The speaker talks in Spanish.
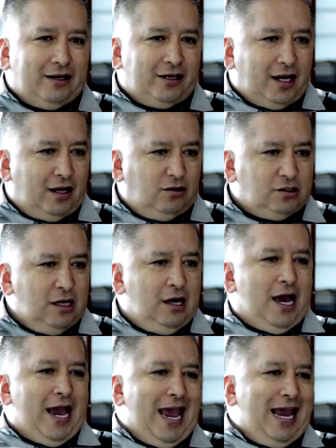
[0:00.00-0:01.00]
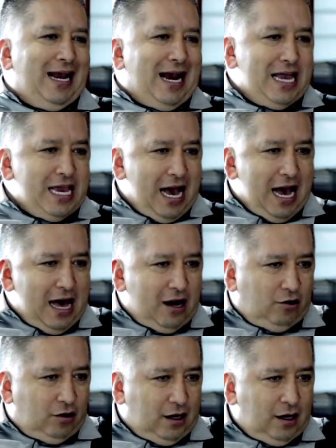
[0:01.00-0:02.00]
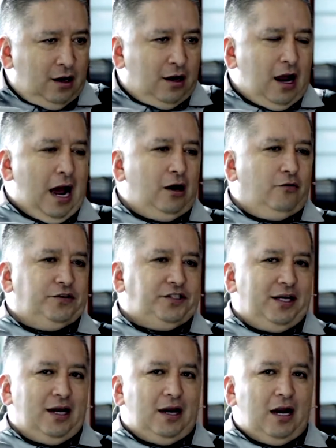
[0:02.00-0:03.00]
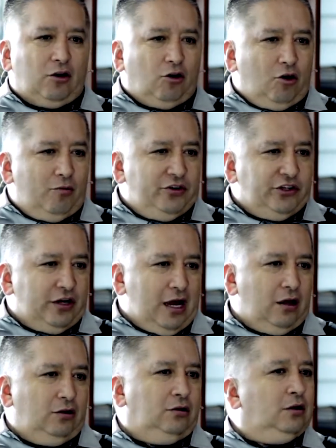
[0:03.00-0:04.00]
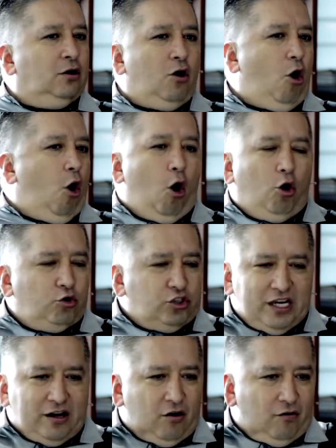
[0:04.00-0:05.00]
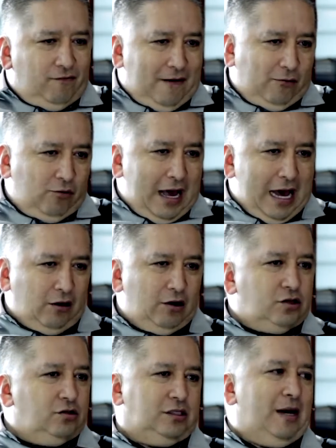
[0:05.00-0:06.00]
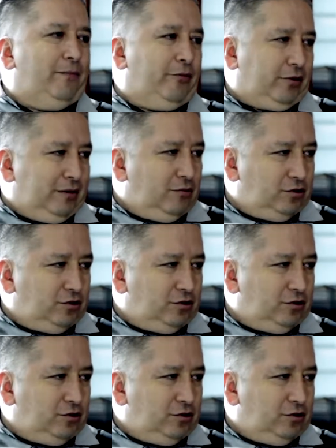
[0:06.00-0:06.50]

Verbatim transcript: guerrilleros, engañaron a la oficina del alto comisionado o se confabularon, eso está